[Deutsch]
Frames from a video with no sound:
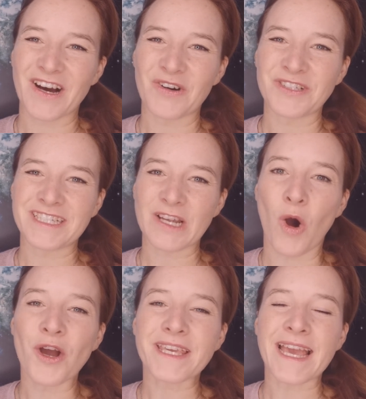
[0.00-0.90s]
und
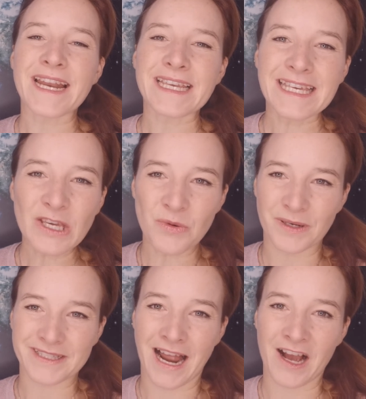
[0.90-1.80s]
euch
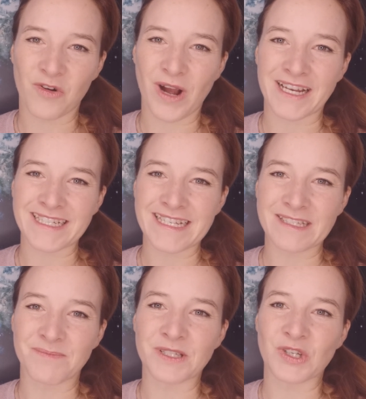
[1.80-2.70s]
Energieübertragung an
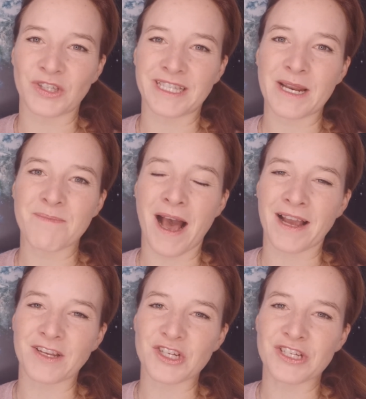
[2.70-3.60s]
diesem besonderen
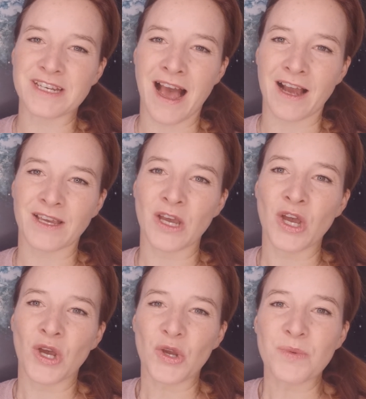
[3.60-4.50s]
magischen Tag
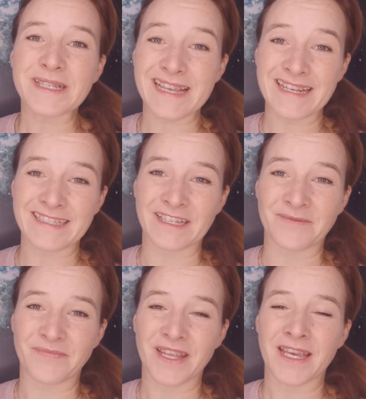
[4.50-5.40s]
übersenden.